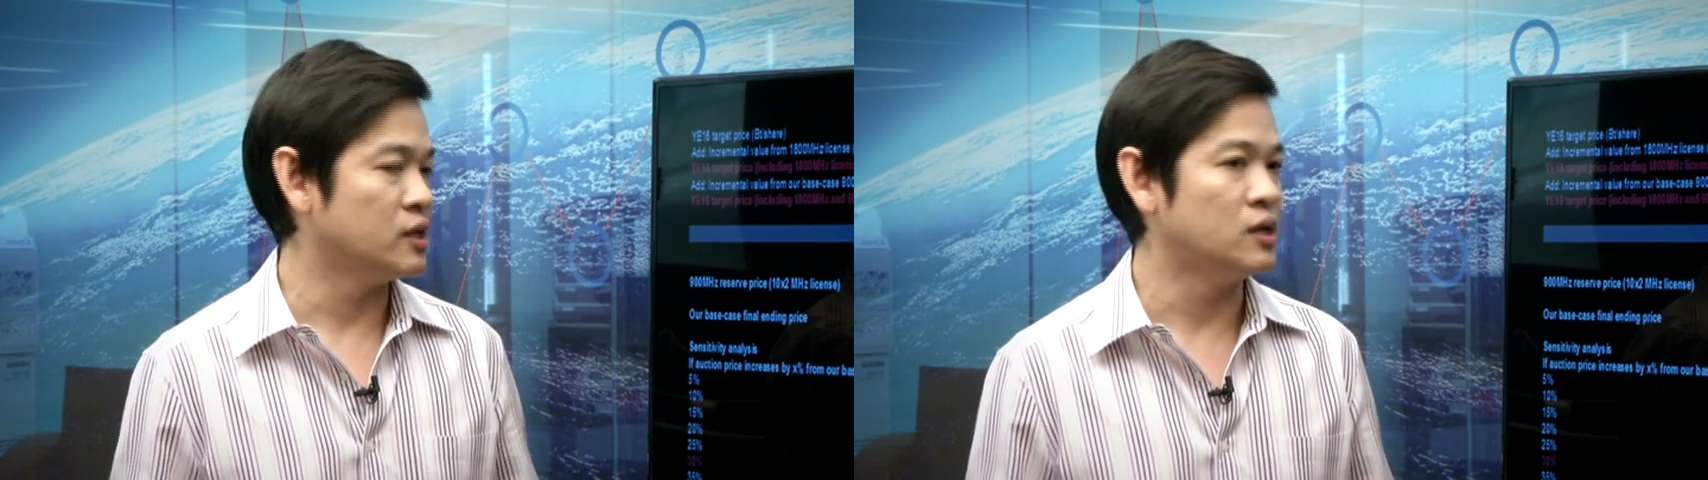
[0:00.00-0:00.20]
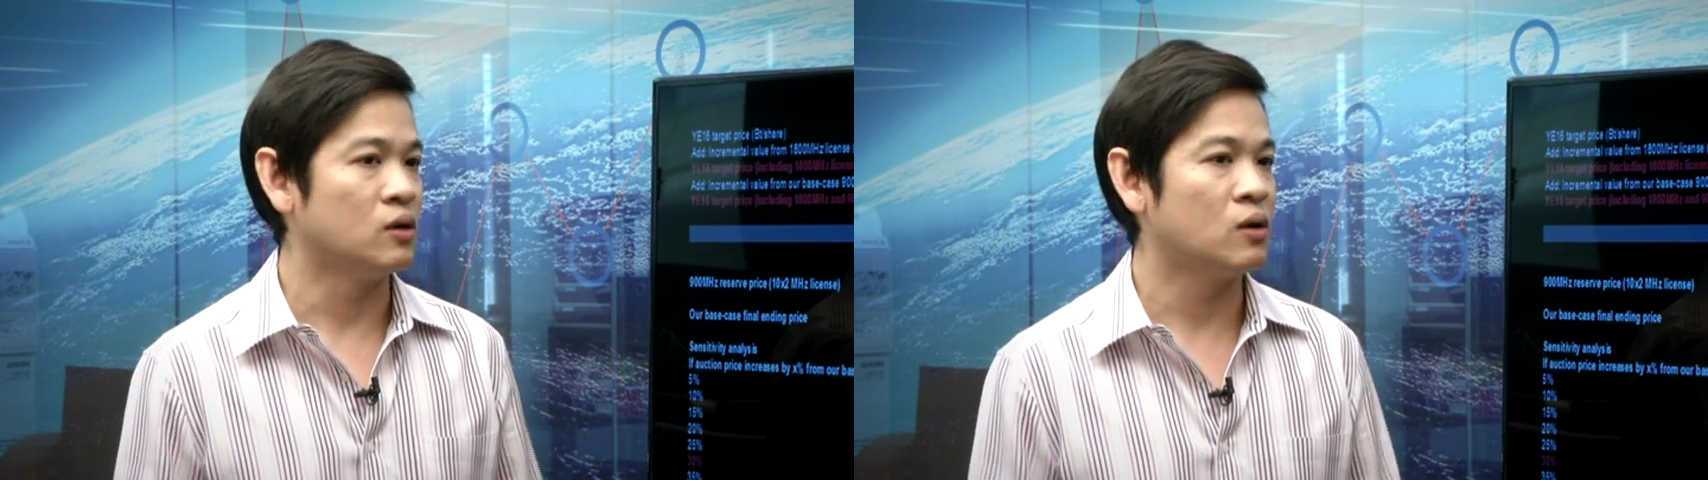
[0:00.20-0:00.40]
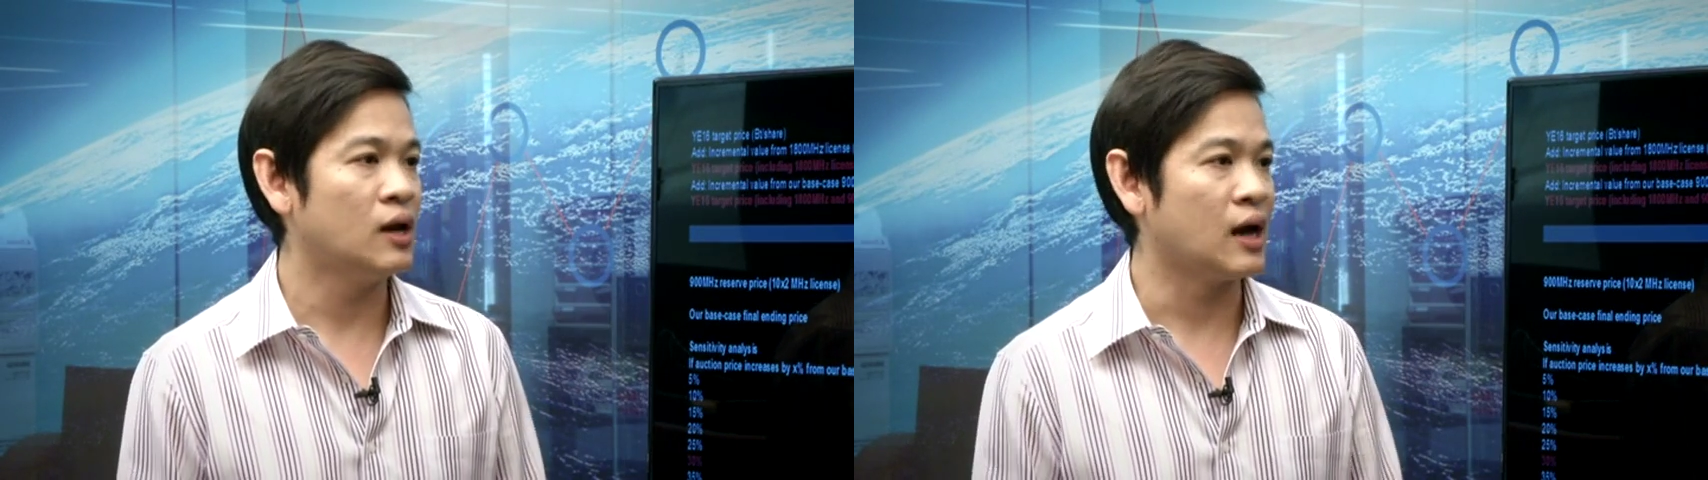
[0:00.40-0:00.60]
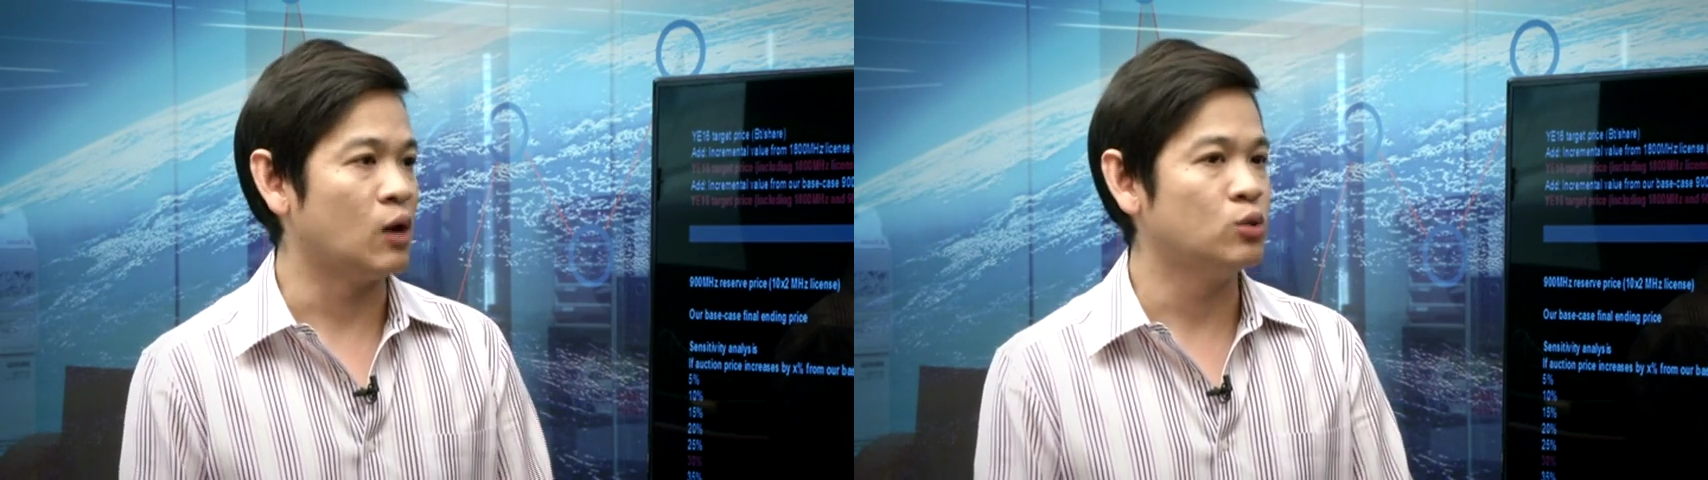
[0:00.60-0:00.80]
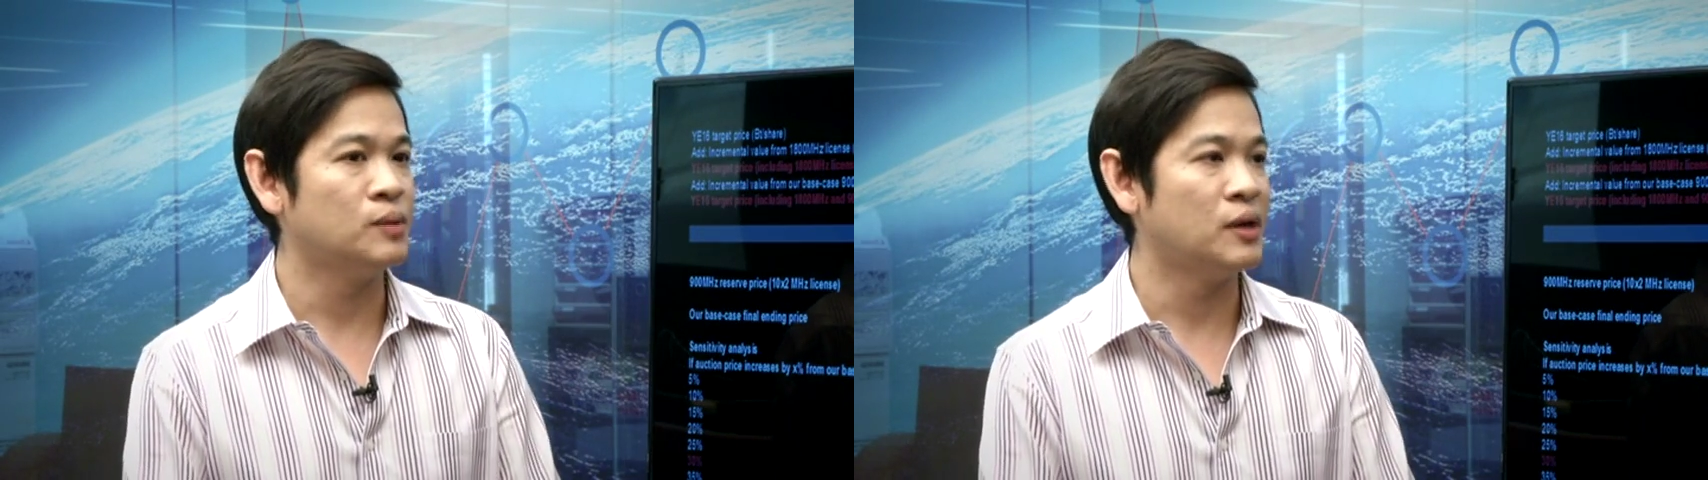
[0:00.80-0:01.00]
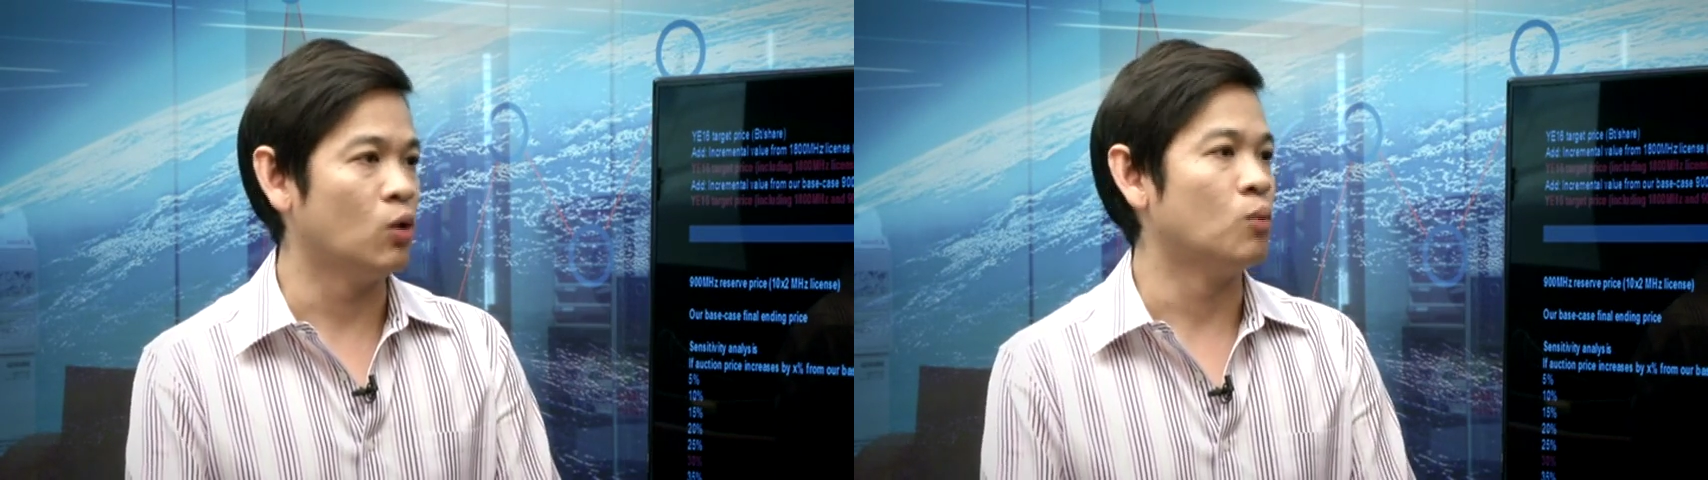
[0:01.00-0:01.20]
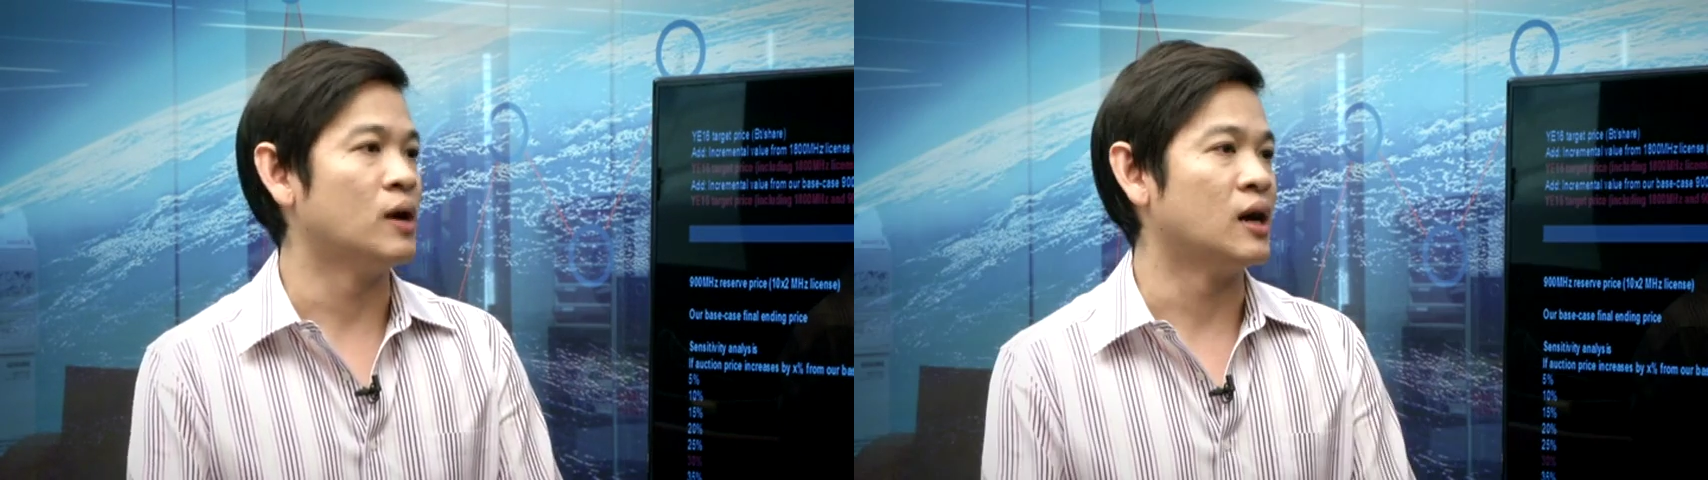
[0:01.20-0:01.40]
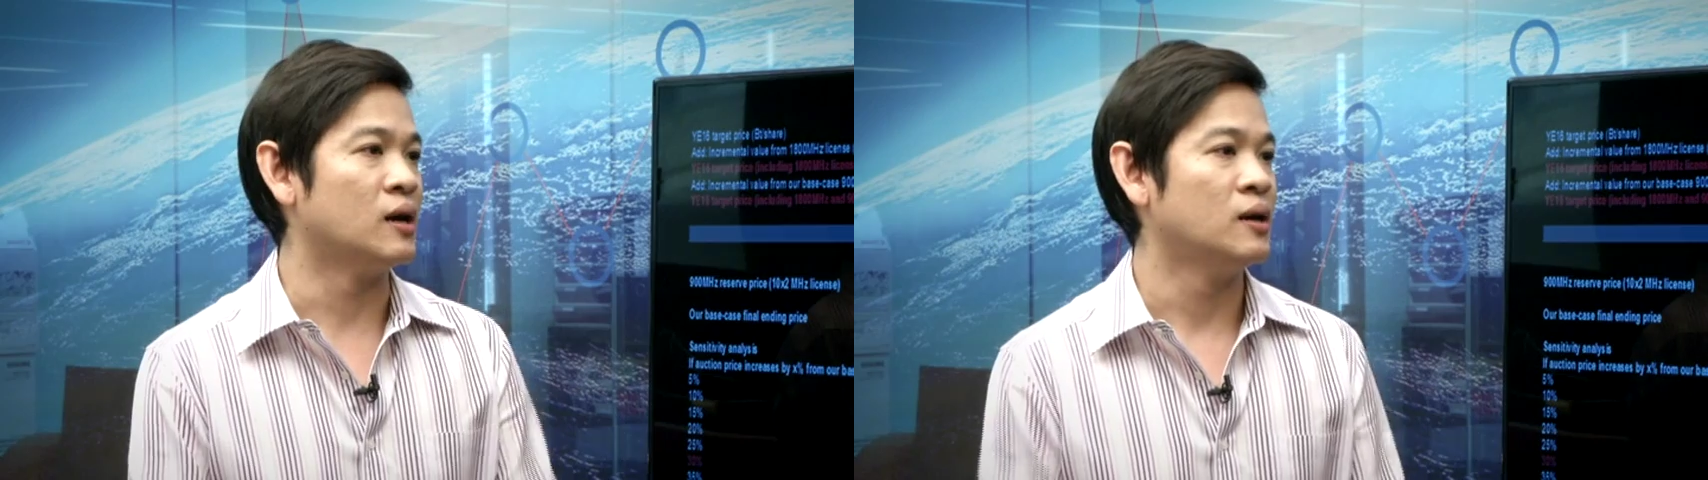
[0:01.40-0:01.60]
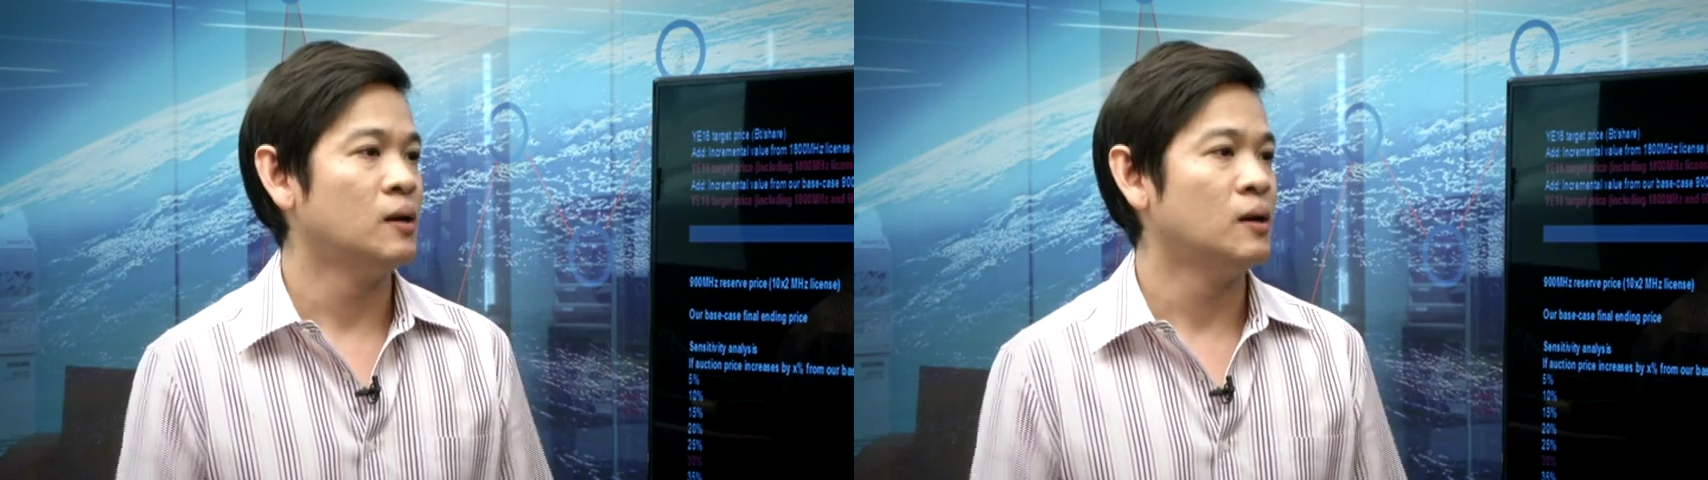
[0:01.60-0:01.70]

ขึ้นแล้วก็ราคาหุ้นที่มันลงมา